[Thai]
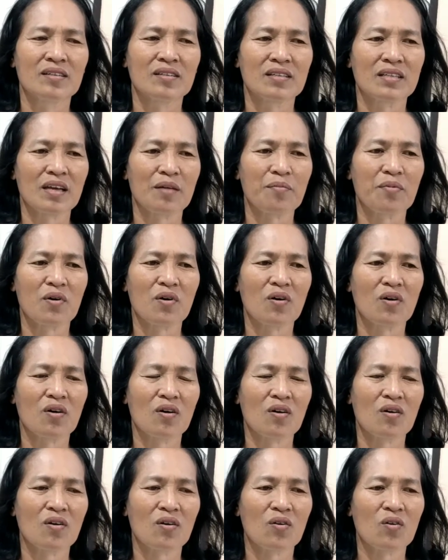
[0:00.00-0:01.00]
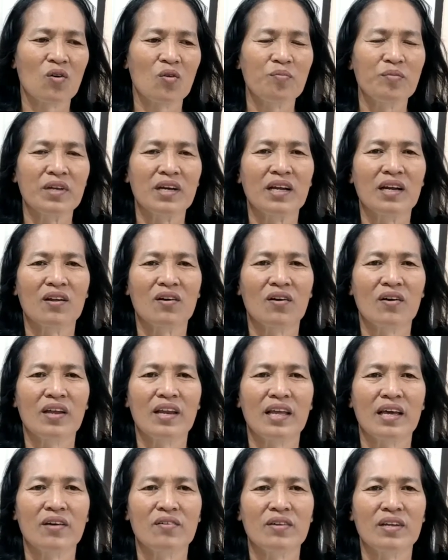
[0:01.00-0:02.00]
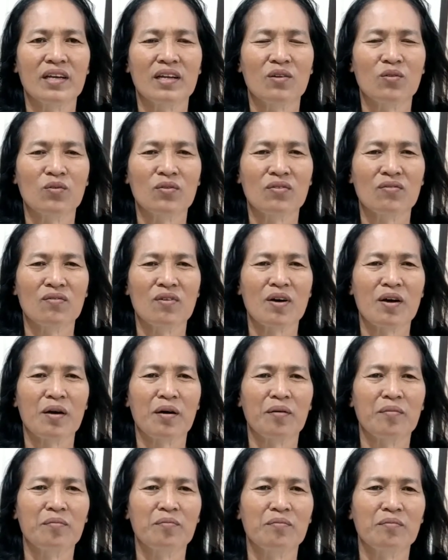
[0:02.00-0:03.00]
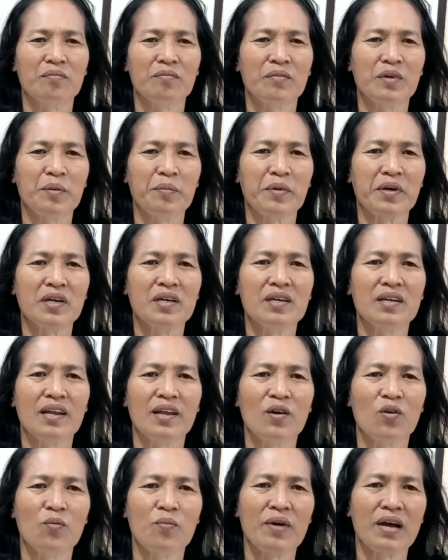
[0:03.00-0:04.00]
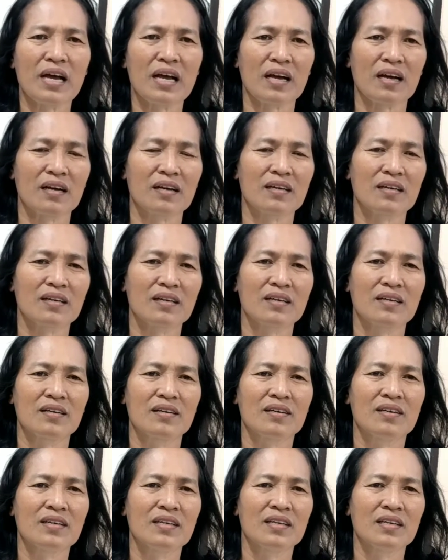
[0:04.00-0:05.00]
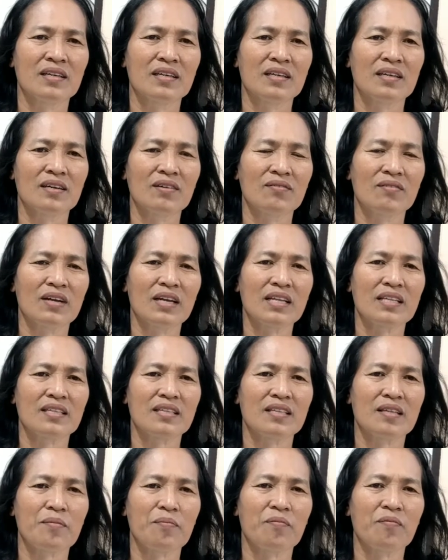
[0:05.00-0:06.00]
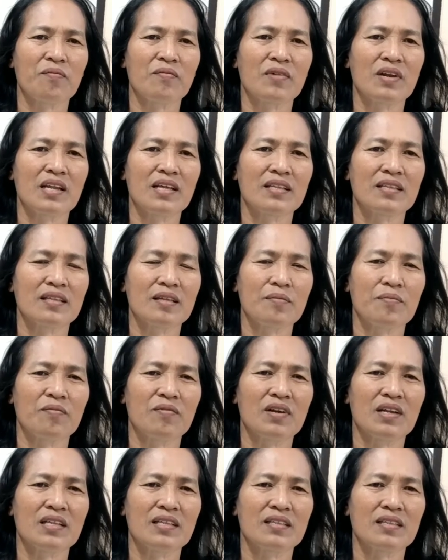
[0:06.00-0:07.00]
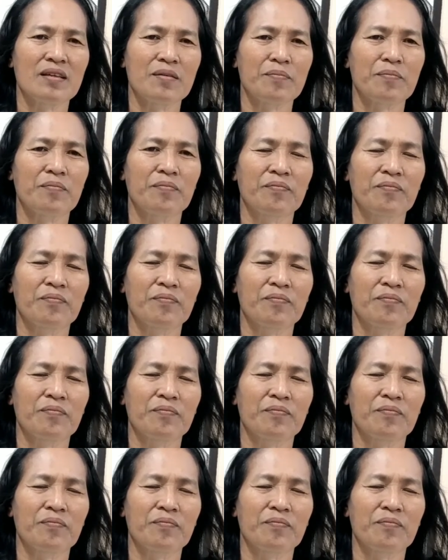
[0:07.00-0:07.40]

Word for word: แต่พอครบหนึ่งร้อยแล้วเนี่ยรู้สึกว่าเหมือนมันขึ้นเร็วมาก วันละสิบวันละสิบวันละสิบ